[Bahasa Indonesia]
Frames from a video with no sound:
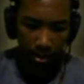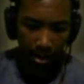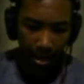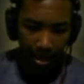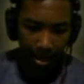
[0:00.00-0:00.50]

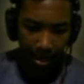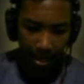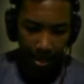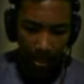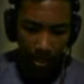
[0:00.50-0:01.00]
Ah!
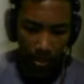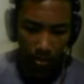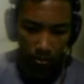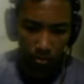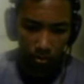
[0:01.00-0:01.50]

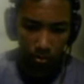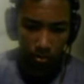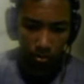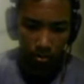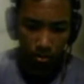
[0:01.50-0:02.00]
Oh.
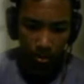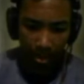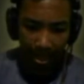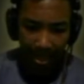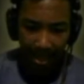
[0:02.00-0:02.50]

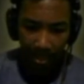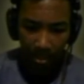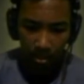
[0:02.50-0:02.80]
Ah!